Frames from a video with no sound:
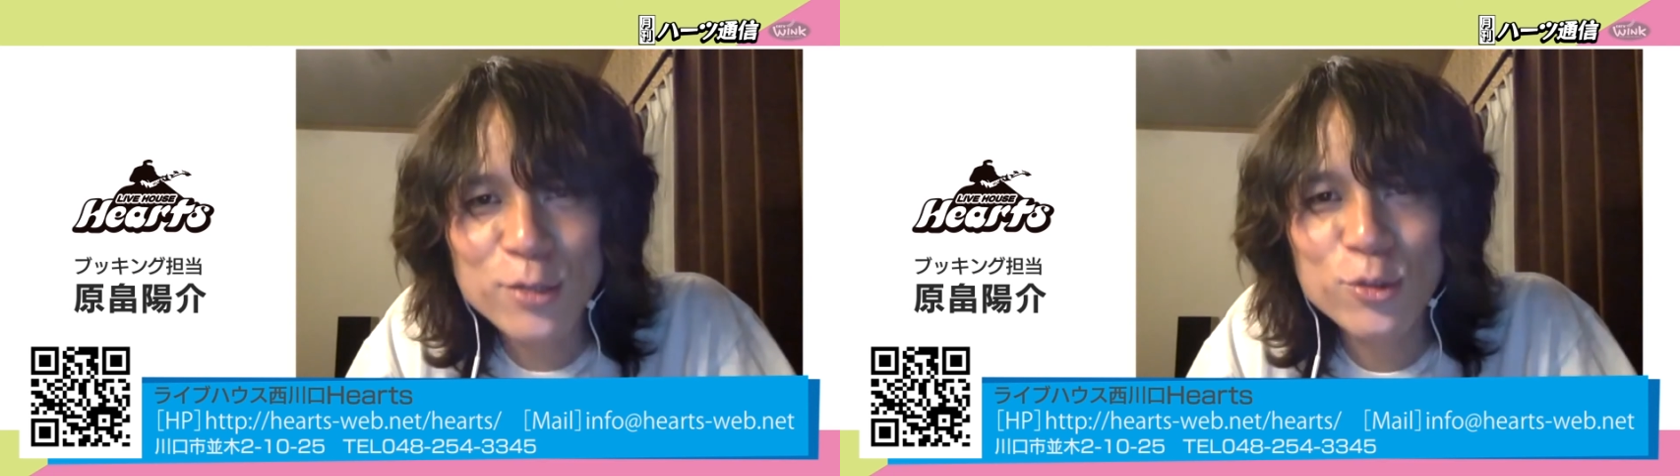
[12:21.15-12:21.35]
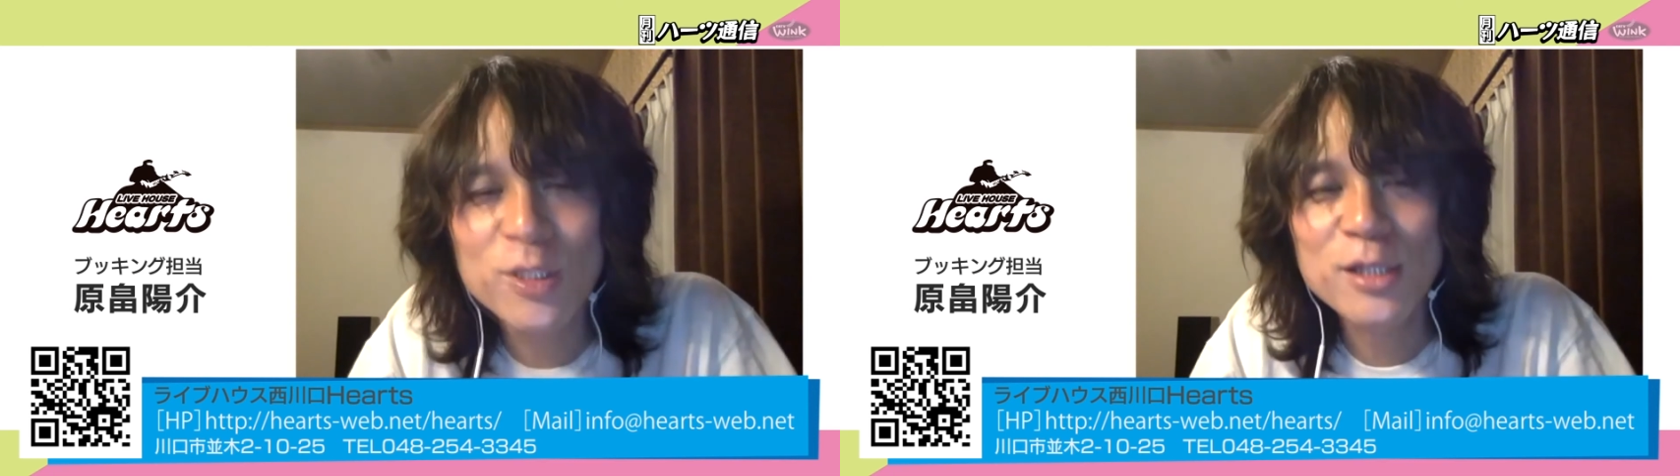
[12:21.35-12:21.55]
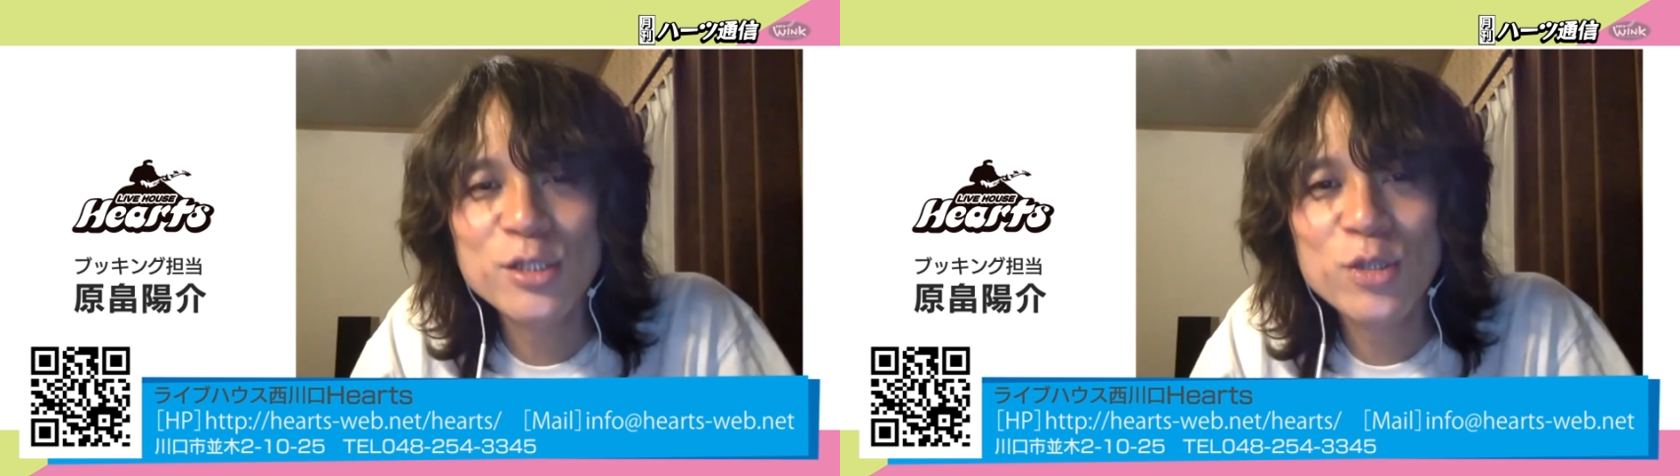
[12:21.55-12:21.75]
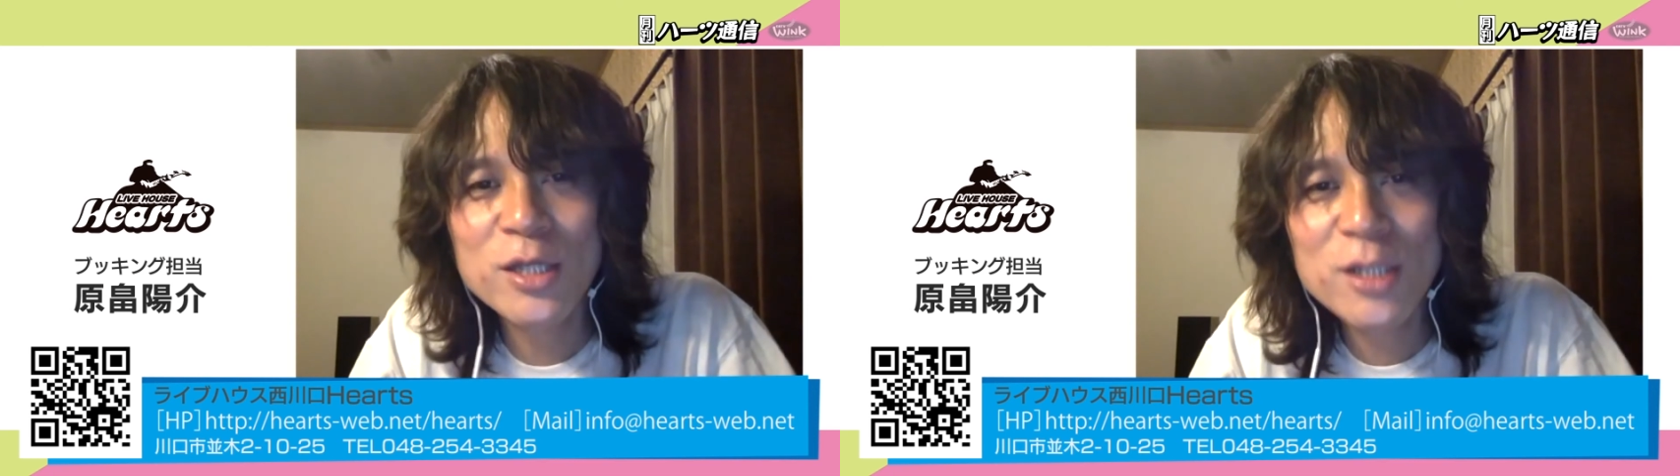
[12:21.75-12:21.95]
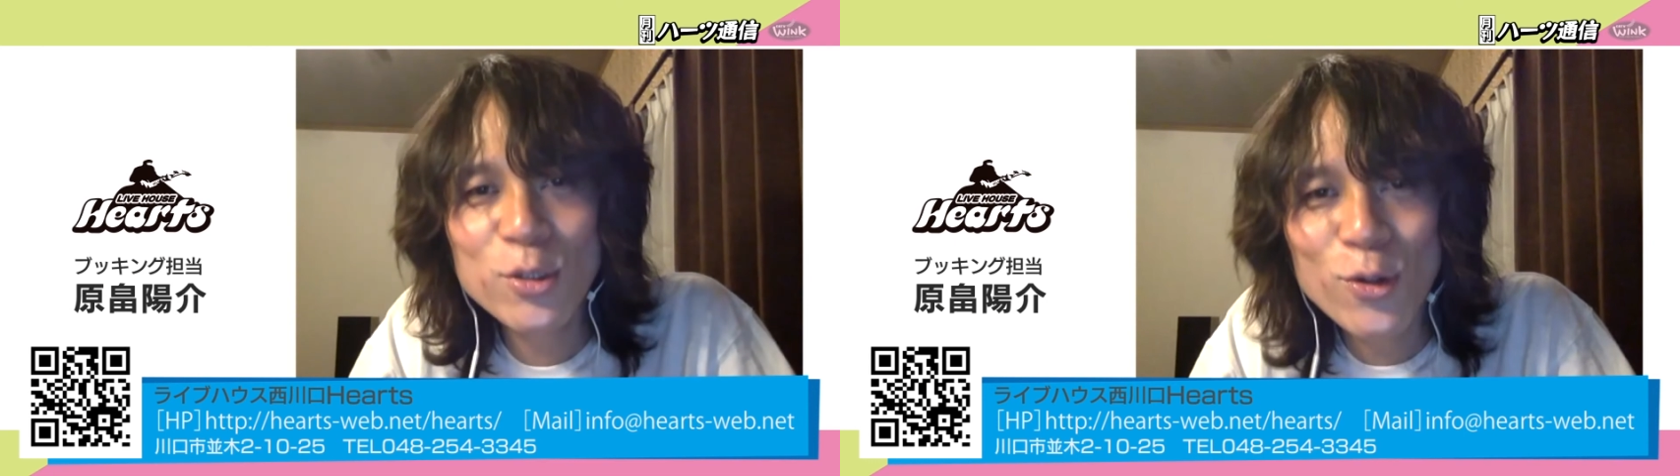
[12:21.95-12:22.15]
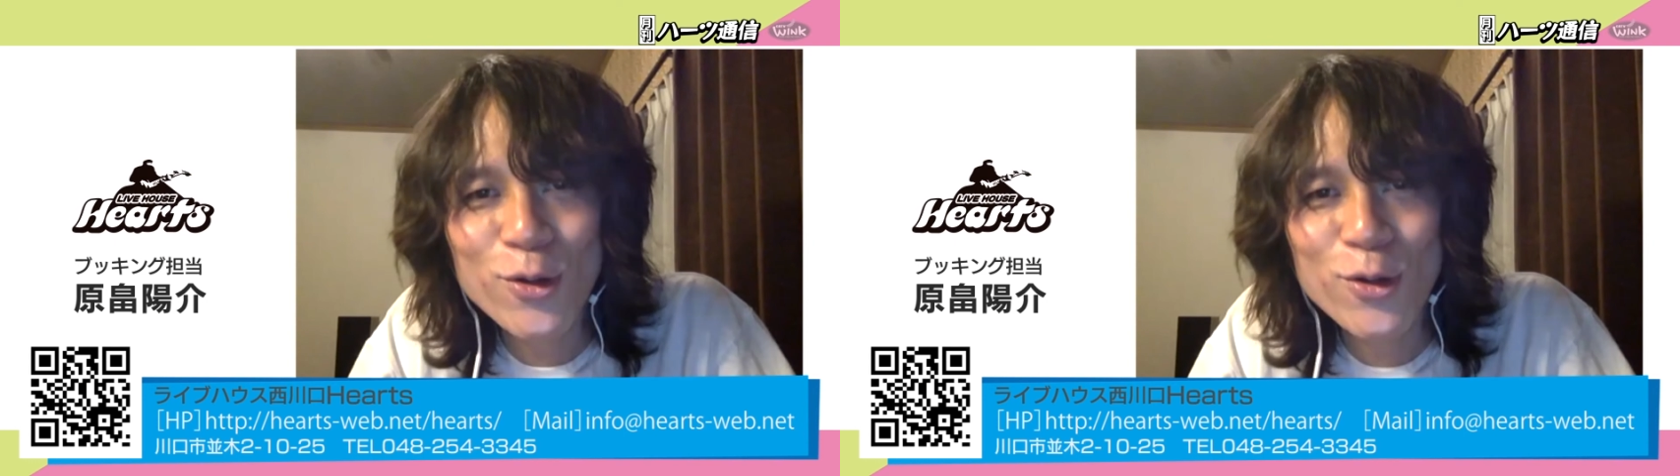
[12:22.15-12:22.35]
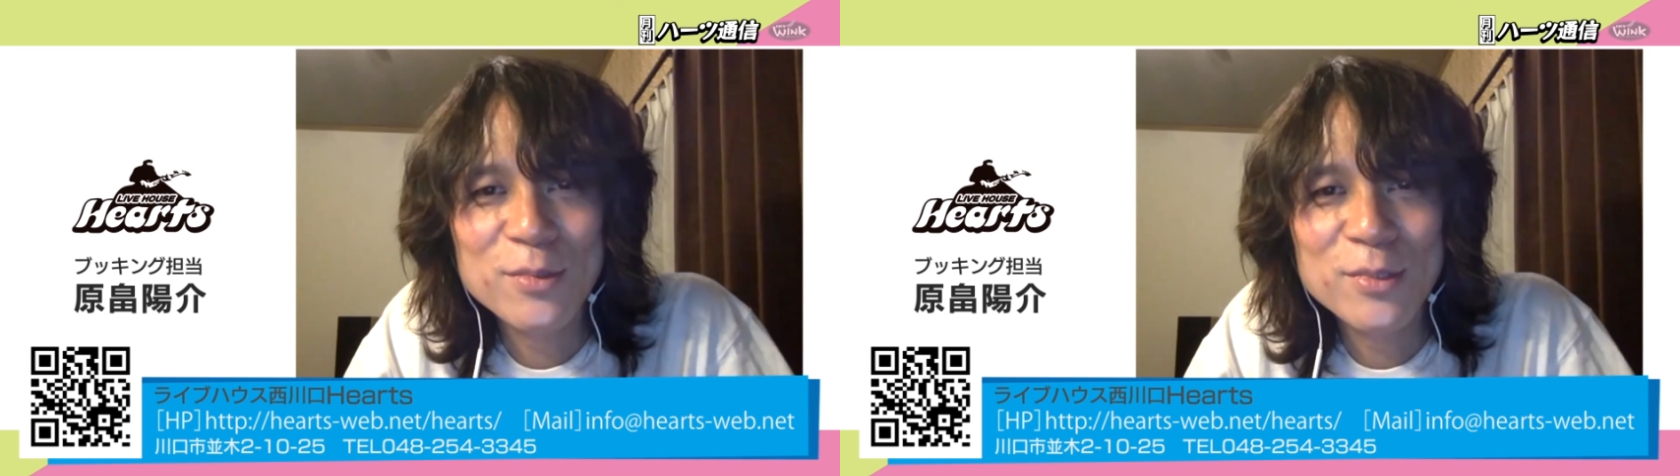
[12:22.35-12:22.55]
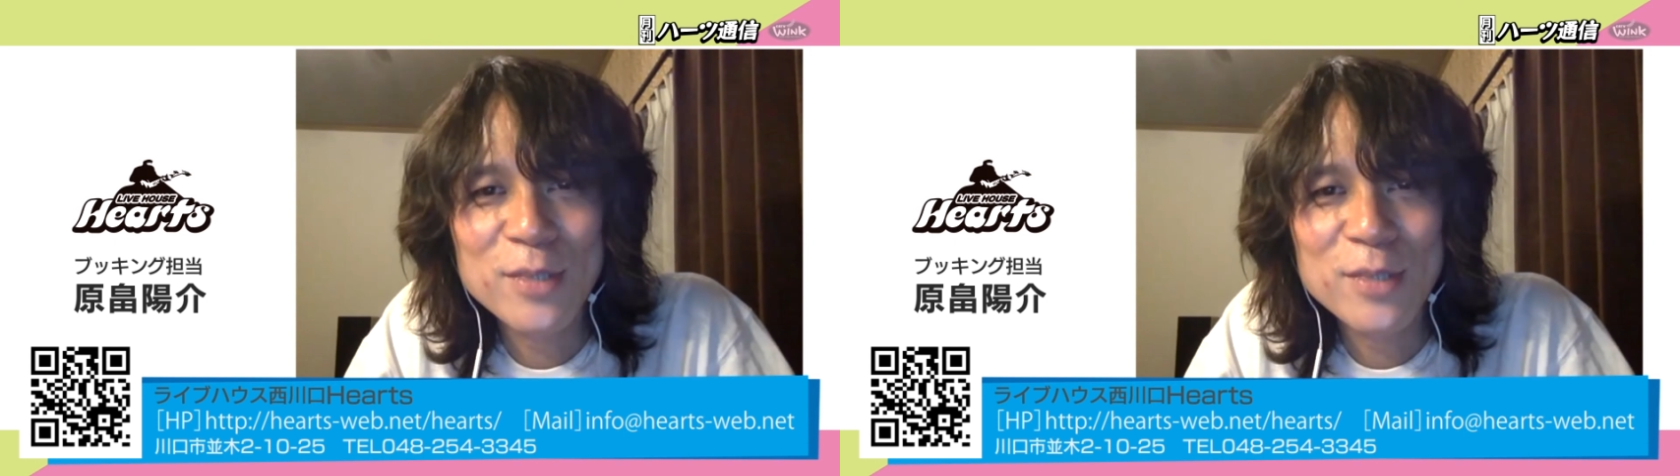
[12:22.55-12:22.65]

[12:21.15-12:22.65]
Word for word: そして出演者の